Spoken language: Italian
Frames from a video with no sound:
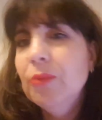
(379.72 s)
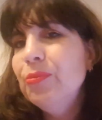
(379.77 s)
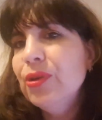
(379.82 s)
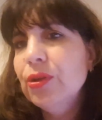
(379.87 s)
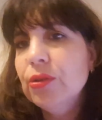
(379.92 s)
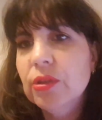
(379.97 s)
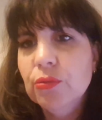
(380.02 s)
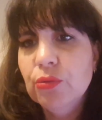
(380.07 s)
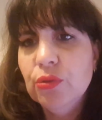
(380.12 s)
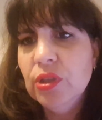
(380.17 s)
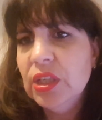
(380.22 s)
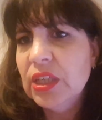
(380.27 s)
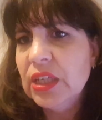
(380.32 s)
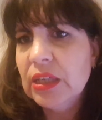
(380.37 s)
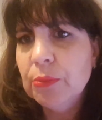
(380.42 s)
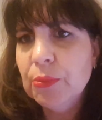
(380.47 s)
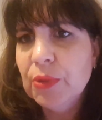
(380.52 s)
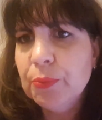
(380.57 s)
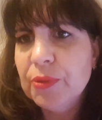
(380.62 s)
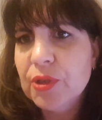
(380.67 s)
però devo dire
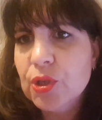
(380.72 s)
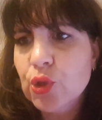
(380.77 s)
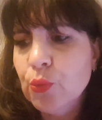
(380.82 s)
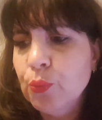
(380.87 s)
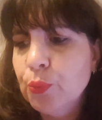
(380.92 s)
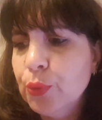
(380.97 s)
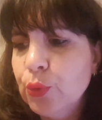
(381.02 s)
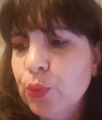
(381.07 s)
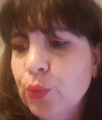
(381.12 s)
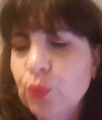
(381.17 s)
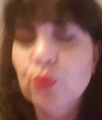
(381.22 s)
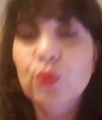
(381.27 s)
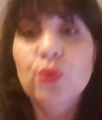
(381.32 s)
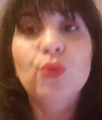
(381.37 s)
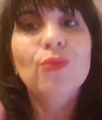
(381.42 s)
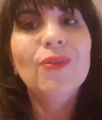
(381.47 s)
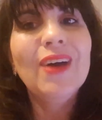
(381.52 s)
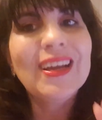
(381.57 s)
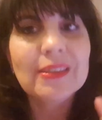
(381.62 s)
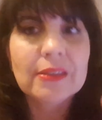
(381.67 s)
che a me piace un po'
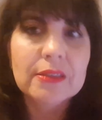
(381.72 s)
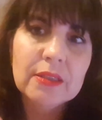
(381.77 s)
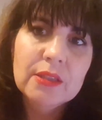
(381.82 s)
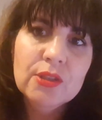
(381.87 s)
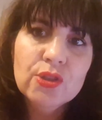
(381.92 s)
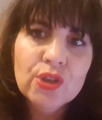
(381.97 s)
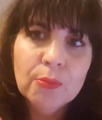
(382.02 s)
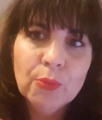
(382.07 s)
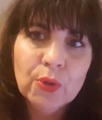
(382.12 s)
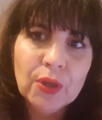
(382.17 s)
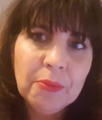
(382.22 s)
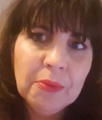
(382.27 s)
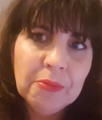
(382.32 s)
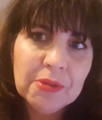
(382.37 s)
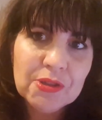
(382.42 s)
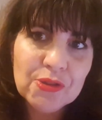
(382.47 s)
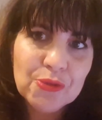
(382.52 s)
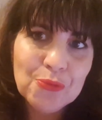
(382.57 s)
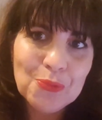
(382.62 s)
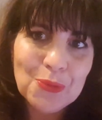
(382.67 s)
tutto, anzi diciamo che mi
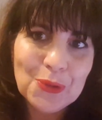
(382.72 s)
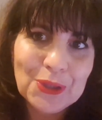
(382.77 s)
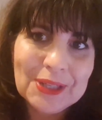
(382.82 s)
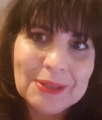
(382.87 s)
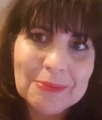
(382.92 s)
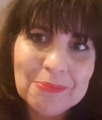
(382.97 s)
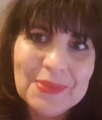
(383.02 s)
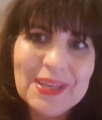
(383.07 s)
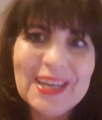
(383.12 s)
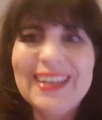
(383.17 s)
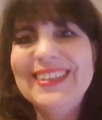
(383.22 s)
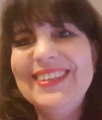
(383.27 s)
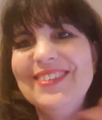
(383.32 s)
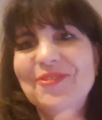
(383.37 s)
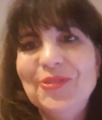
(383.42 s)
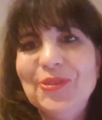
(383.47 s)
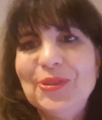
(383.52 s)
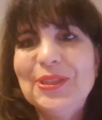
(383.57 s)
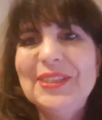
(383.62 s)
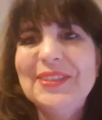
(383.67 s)
piace un po' cambiare, a
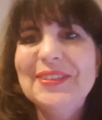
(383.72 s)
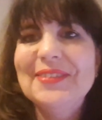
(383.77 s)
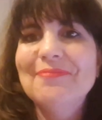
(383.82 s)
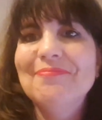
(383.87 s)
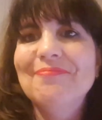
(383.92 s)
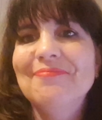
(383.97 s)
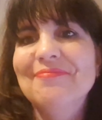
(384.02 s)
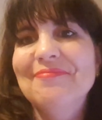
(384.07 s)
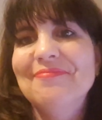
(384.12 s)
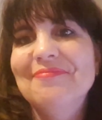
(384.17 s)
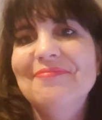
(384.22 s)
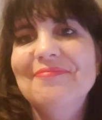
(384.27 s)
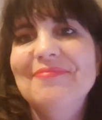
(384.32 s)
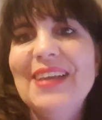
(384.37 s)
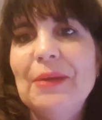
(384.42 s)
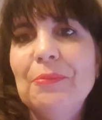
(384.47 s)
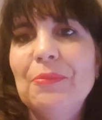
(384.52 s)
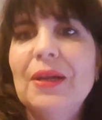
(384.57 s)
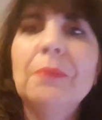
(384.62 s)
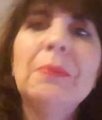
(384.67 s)
volte mh, mm,
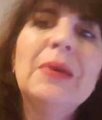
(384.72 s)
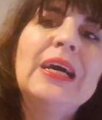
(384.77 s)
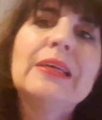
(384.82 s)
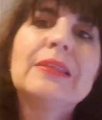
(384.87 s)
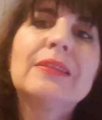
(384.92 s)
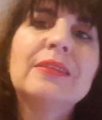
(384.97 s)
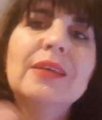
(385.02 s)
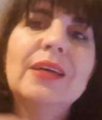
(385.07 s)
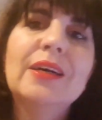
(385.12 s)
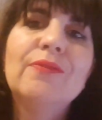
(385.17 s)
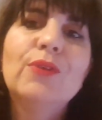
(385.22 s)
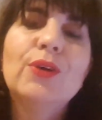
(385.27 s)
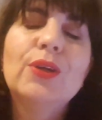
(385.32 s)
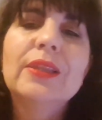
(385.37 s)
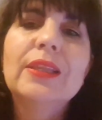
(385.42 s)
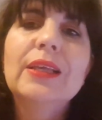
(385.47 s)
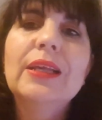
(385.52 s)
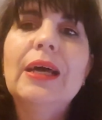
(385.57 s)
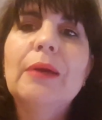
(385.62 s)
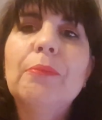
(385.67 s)
labbra matte, a
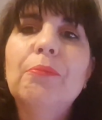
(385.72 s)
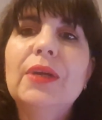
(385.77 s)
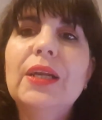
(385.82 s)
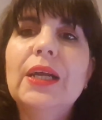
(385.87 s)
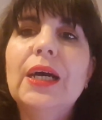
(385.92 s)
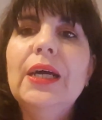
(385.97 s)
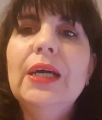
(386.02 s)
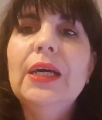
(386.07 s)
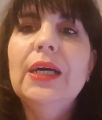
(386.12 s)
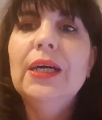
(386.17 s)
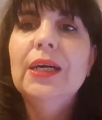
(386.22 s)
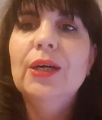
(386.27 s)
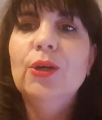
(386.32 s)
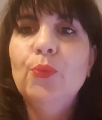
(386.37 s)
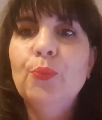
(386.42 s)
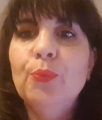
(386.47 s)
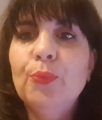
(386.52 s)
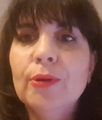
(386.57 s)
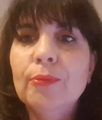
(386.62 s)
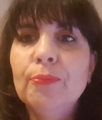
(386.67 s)
volte labbra
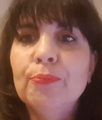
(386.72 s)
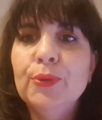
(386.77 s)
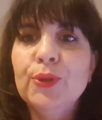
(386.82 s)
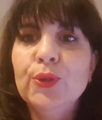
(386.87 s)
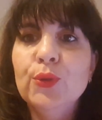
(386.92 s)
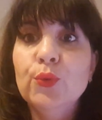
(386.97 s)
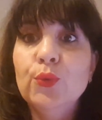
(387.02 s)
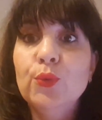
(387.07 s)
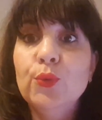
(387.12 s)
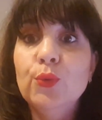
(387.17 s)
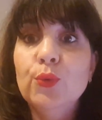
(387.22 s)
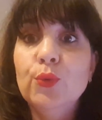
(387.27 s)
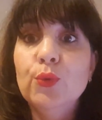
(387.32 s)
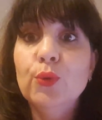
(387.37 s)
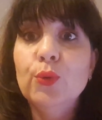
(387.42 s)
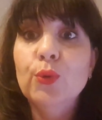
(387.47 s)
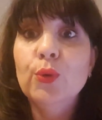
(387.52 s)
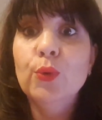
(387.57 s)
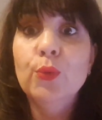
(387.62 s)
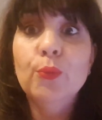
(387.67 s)
un po' più,
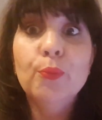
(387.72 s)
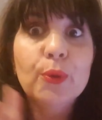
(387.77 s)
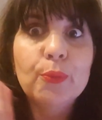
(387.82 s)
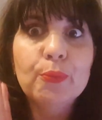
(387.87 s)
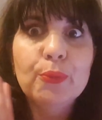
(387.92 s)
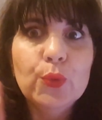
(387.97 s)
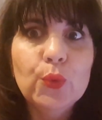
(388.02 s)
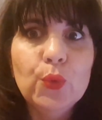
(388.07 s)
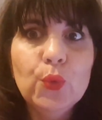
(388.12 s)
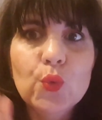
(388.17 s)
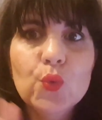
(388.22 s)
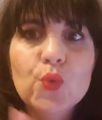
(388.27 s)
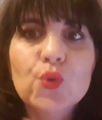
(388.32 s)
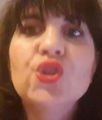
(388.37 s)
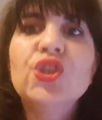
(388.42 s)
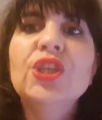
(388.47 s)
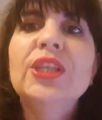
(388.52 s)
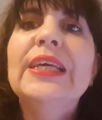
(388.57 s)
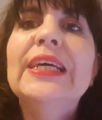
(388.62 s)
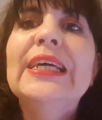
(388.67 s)
un po più
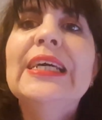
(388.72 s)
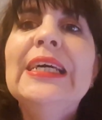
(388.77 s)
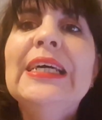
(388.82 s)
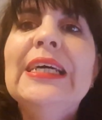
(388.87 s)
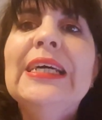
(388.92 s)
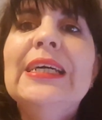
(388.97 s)
lucide